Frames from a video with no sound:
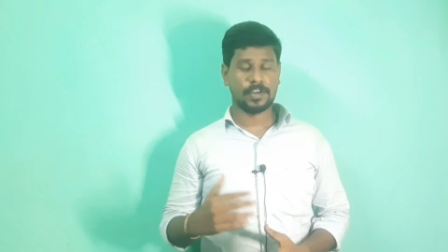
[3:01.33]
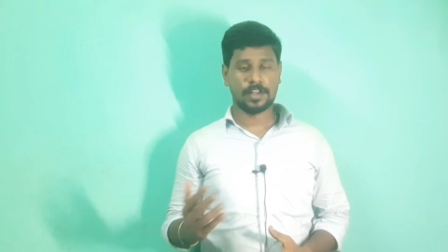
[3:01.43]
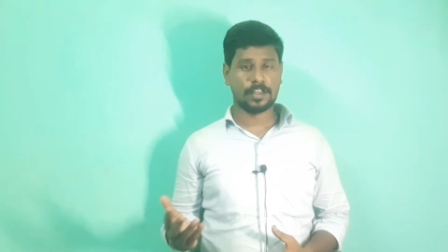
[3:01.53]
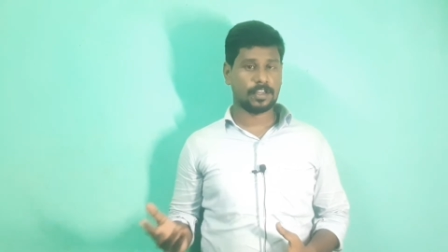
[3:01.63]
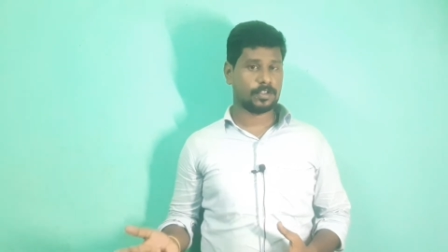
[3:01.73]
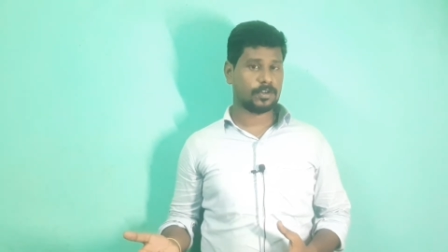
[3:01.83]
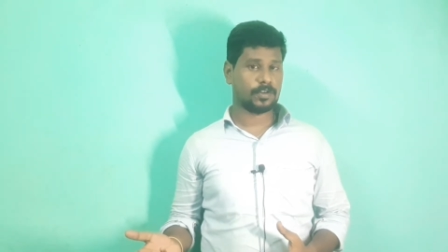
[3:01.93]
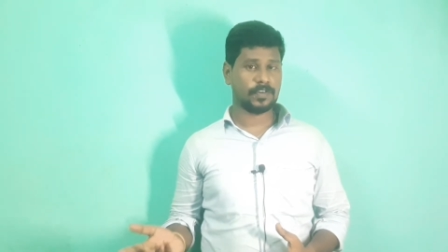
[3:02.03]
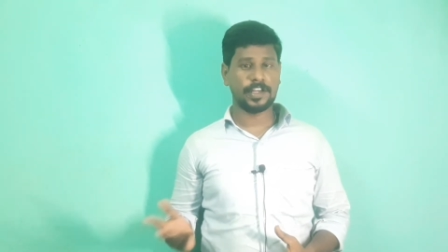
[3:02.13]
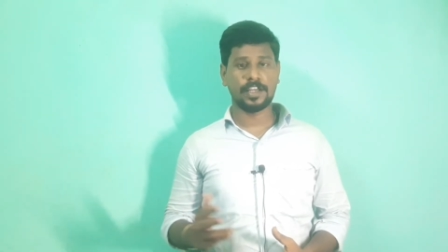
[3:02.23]
வேறு ஏதோ
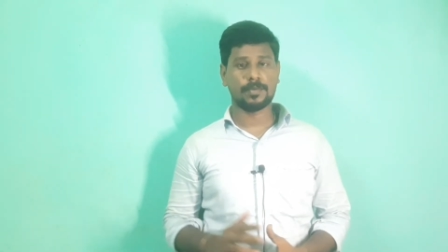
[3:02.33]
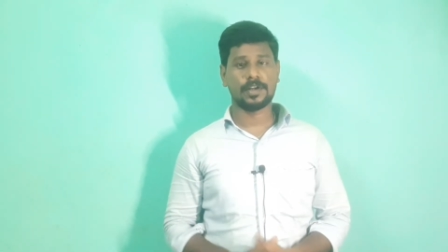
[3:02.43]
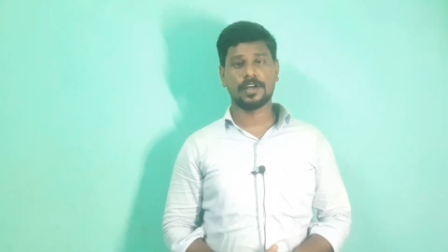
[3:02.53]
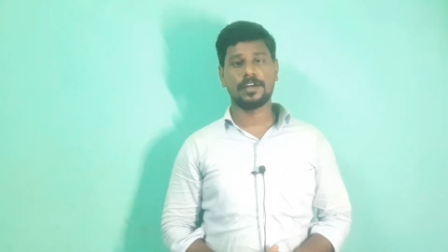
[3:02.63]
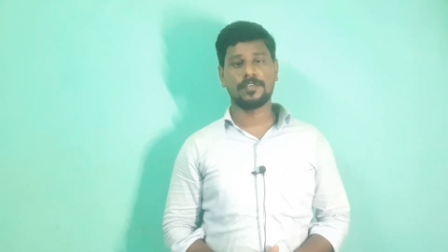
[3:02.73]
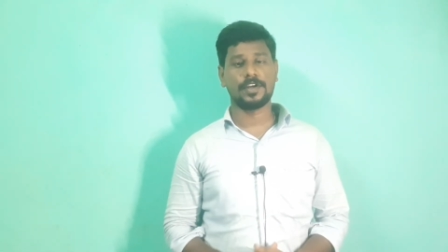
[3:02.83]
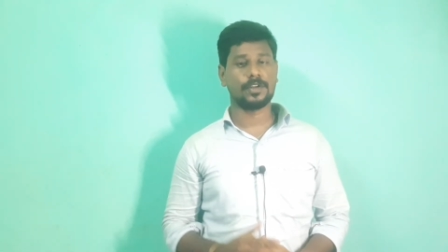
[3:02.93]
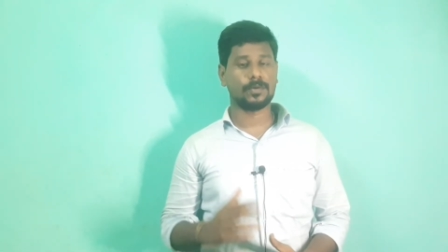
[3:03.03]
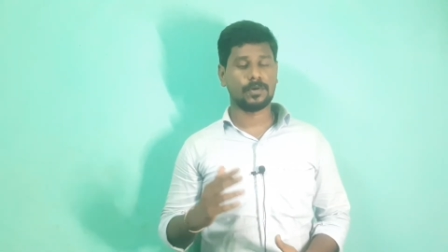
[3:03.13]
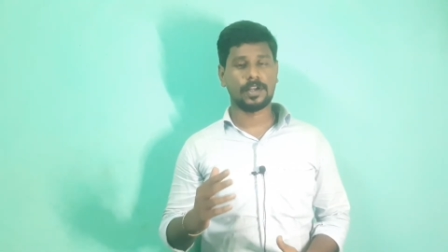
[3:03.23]
வெளிநபர்கள்
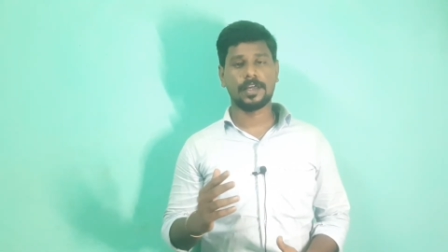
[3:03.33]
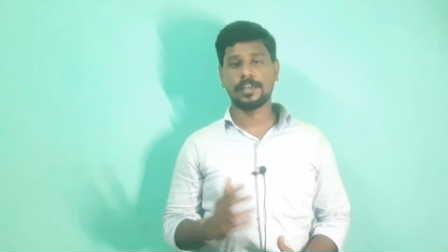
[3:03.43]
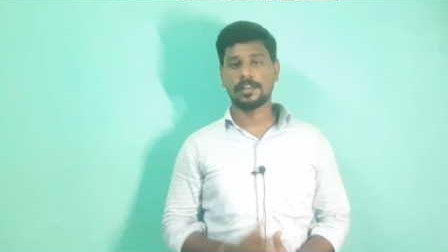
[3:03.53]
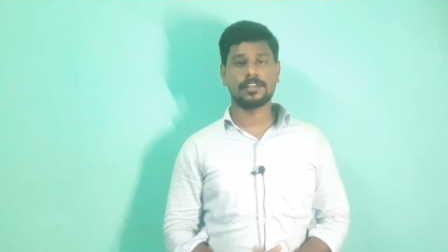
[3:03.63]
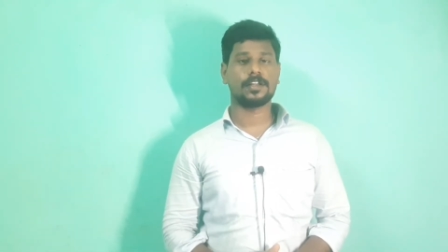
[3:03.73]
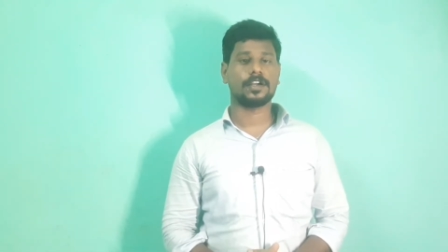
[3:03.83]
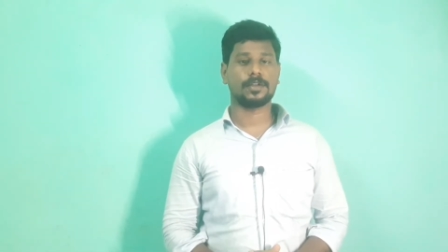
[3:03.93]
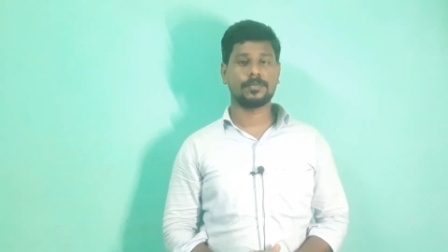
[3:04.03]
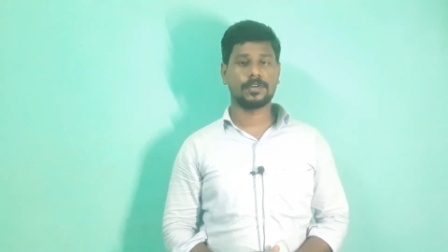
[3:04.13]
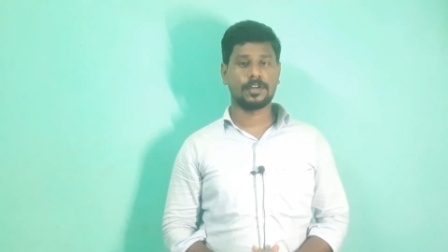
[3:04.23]
வீட்டுக்குள்ளே
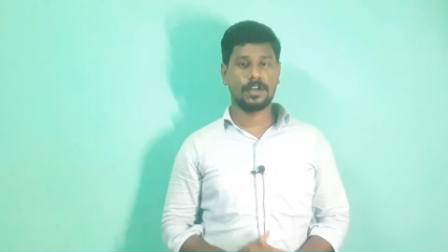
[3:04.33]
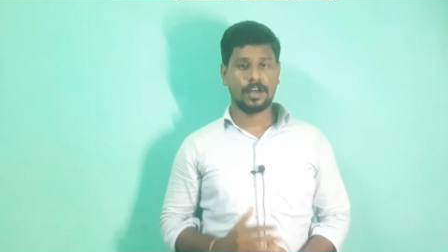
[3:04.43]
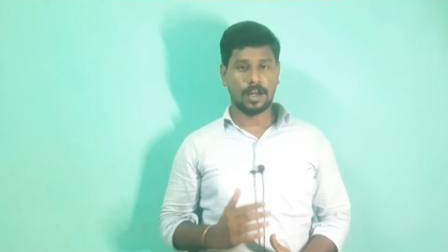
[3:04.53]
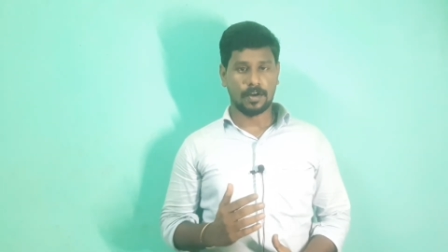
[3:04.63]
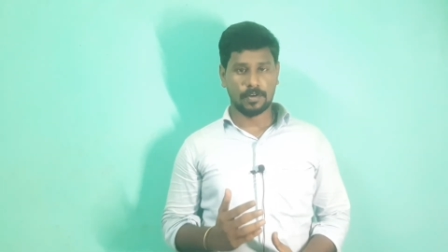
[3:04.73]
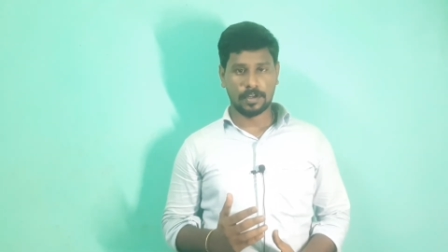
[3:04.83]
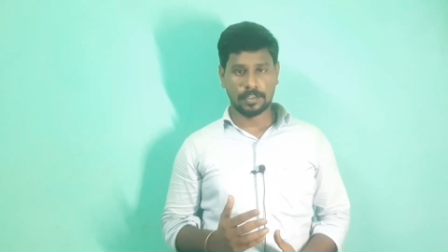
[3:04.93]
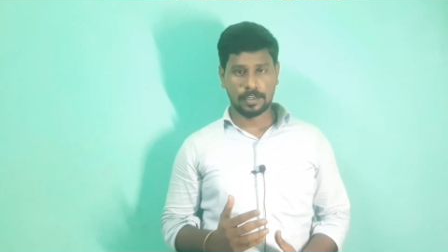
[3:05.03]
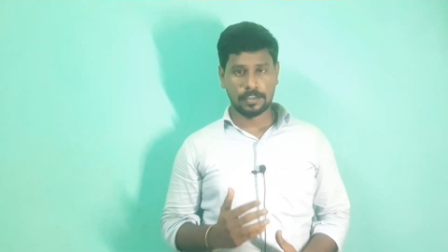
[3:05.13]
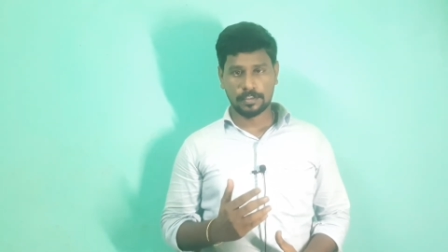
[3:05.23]
இருந்திருக்கணும் அவங்க
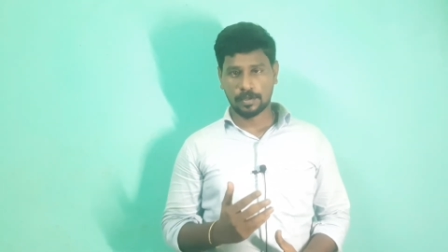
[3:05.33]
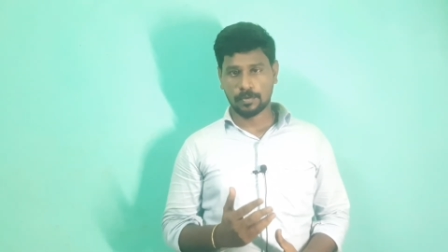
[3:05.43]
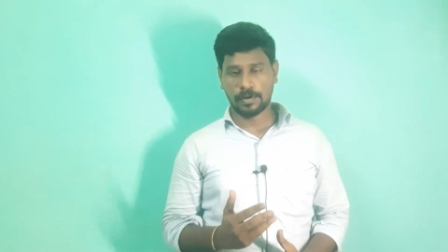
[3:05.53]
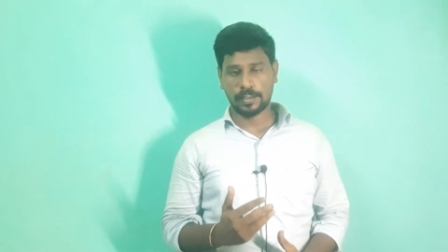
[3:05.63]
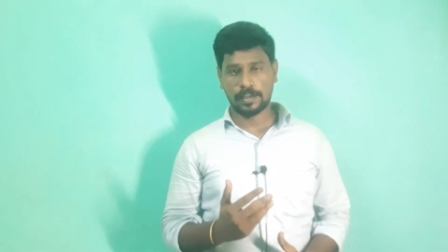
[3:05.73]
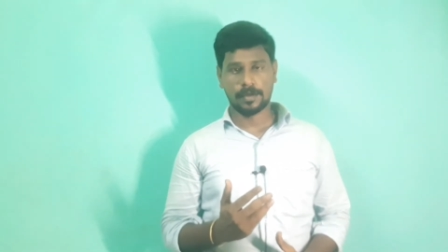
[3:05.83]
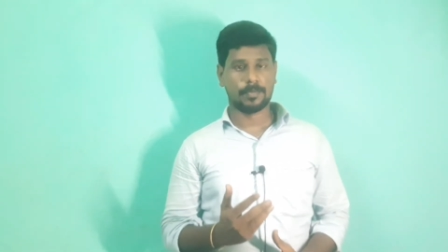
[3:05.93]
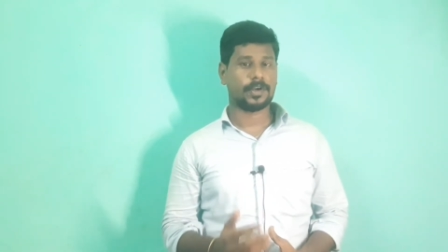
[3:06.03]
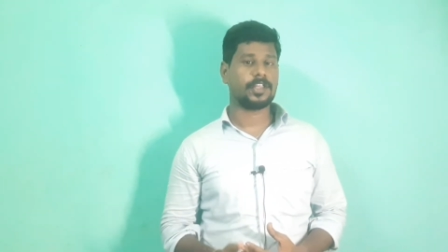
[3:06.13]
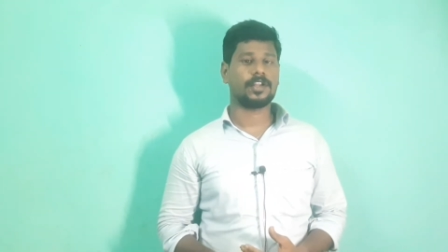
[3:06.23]
தான் இந்த கொலையை
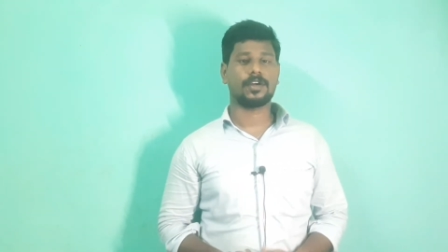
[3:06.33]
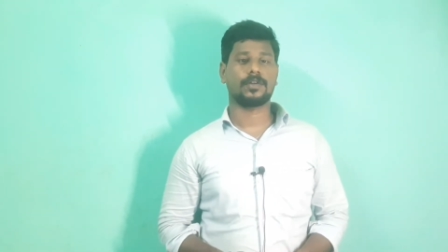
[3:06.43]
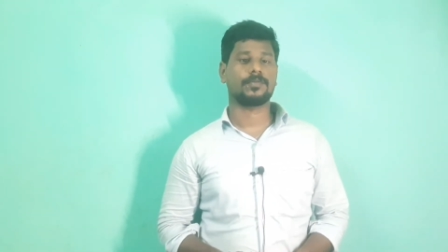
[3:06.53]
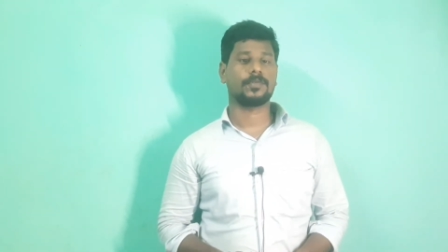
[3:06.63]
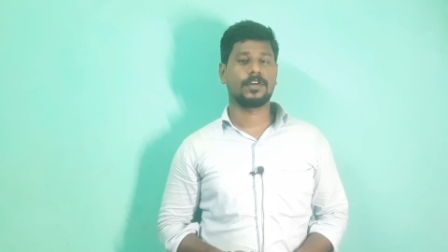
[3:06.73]
பண்ணியிருக்கணும்